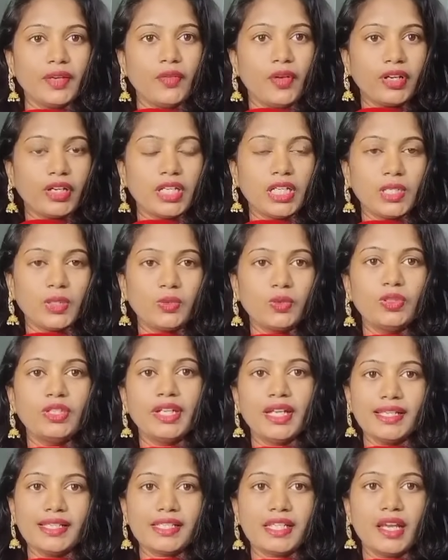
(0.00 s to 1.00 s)
ఒకరికి ఉన్న
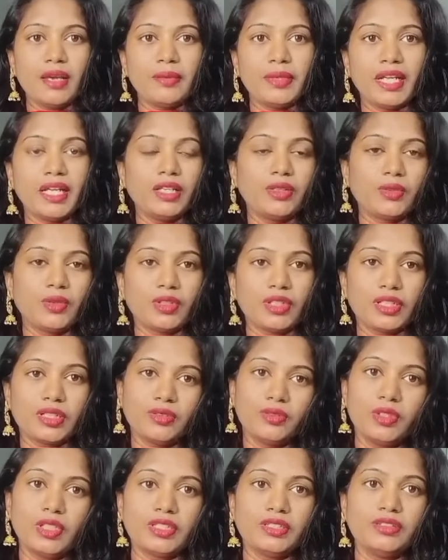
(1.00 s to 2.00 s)
స్టామినా ఇంకొకరికి
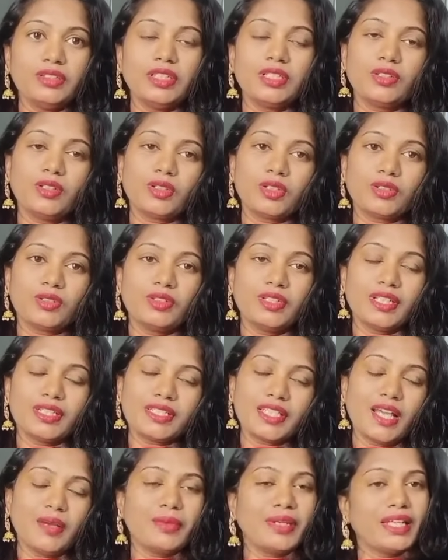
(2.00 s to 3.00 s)
ఉండదు ఇంకొకరికి ఉన్న
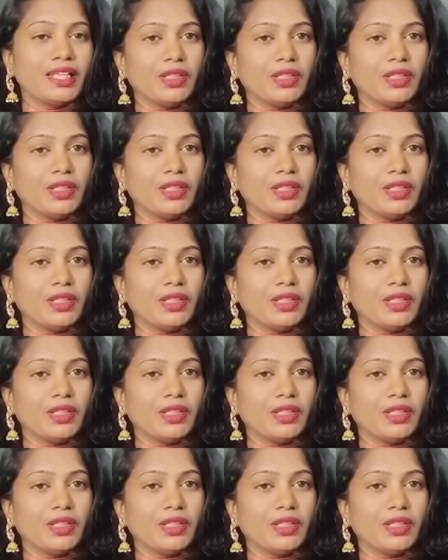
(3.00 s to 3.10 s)
స్టామినా